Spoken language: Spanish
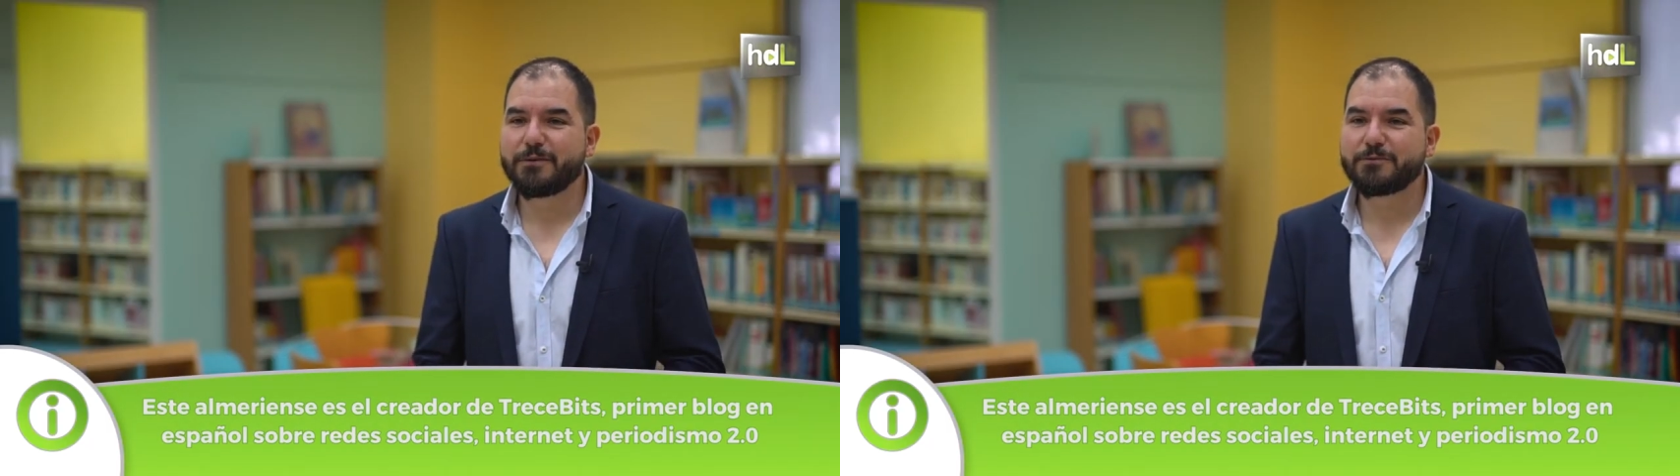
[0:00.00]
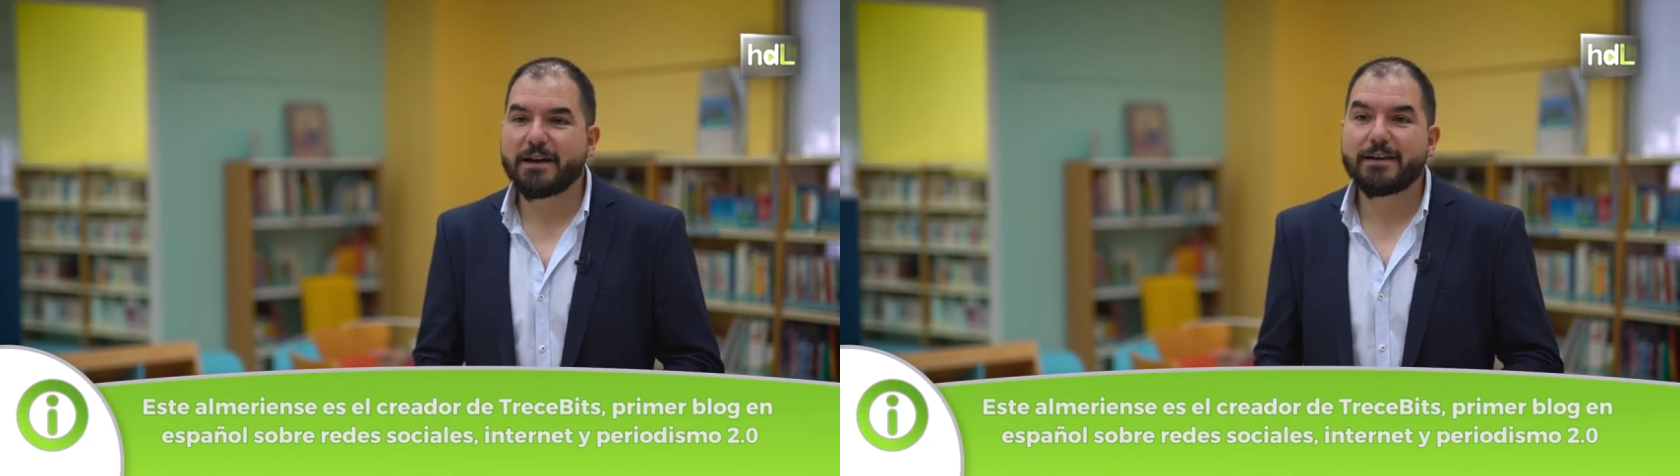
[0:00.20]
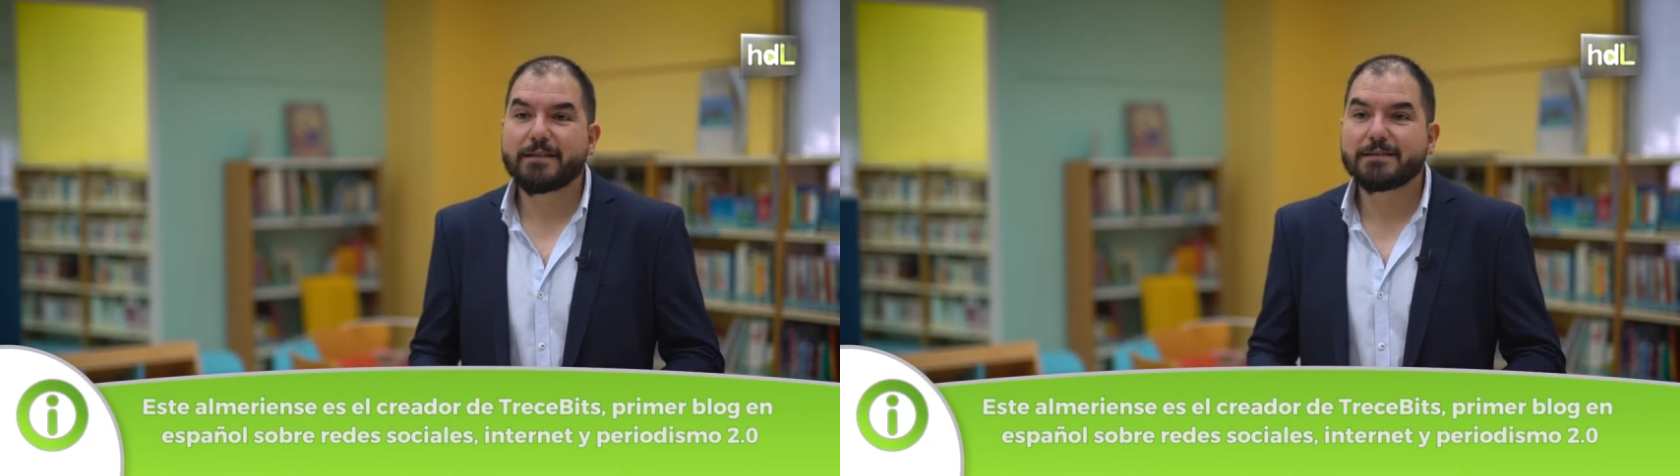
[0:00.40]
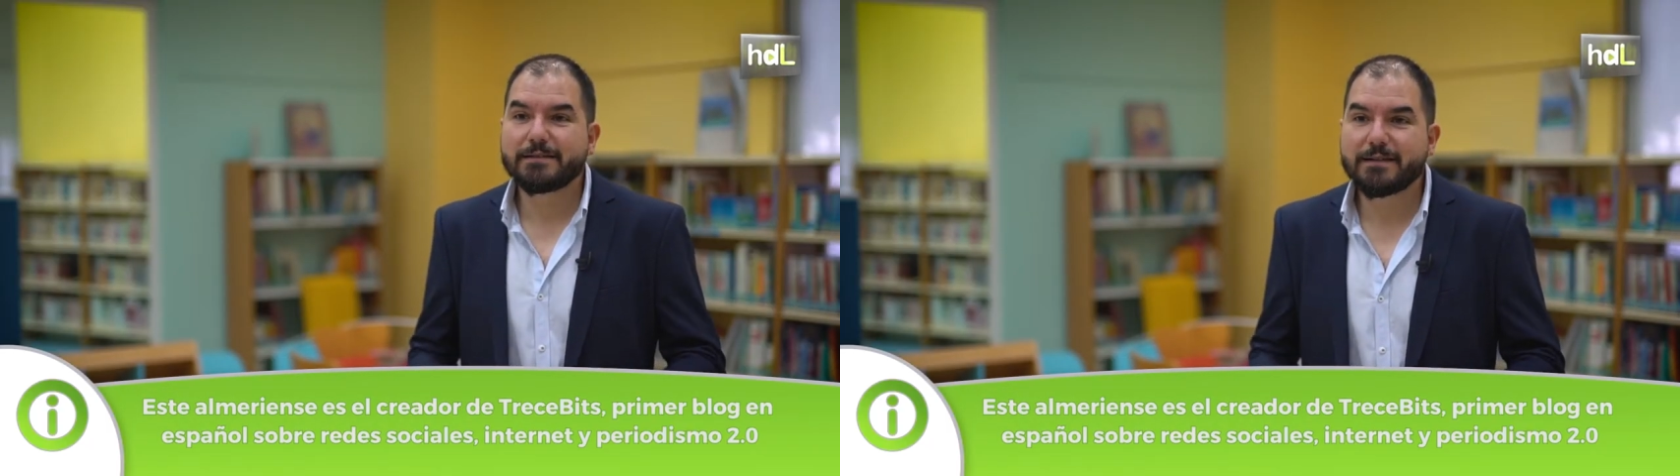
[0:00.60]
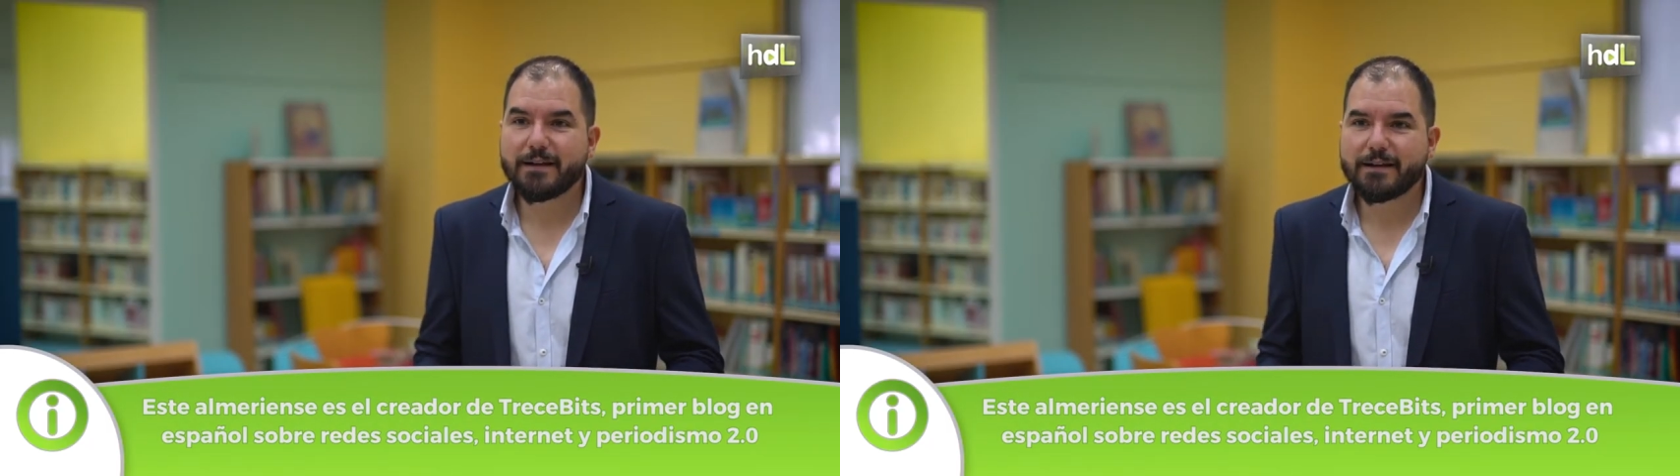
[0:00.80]
de una
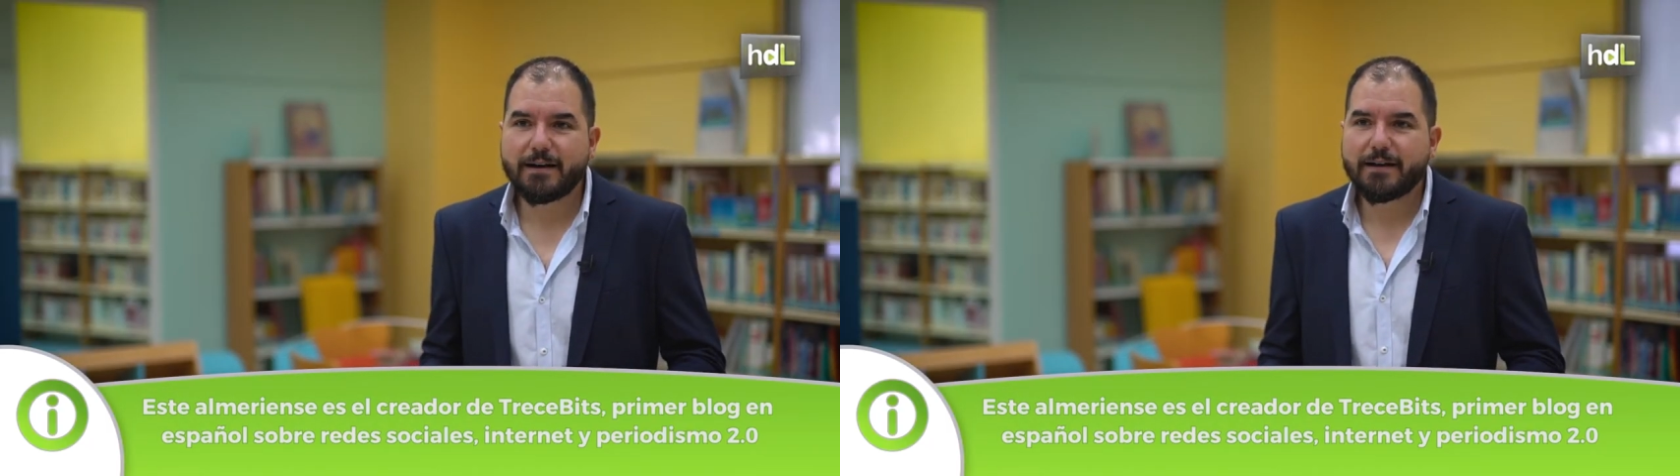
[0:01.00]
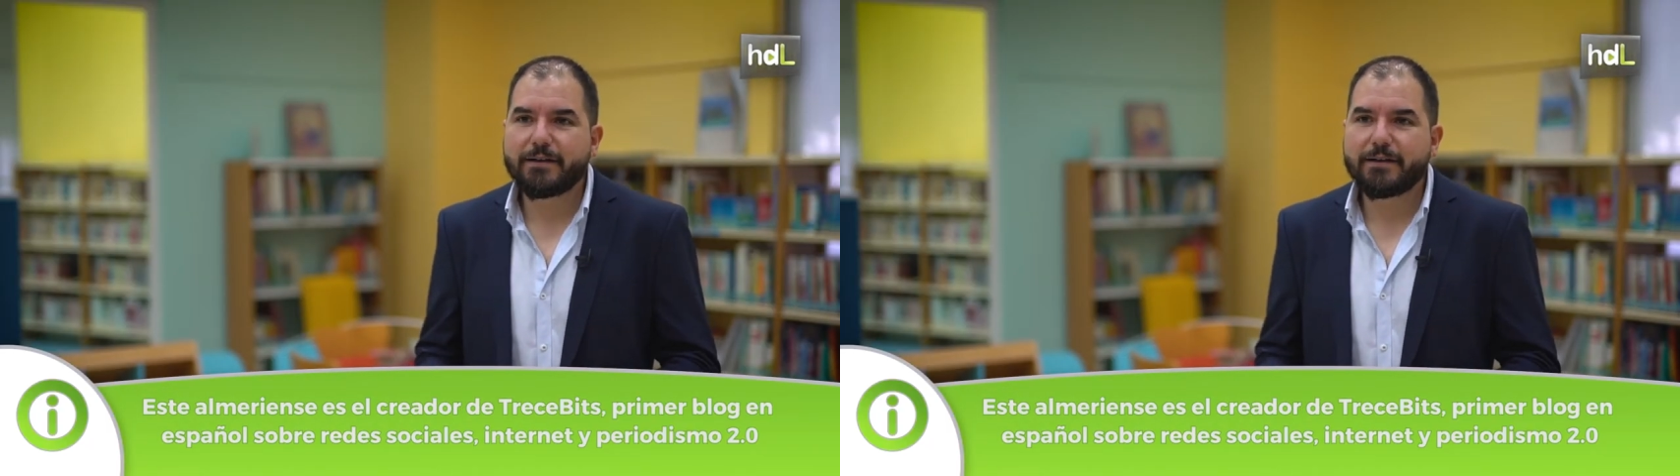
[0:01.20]
necesidad que era la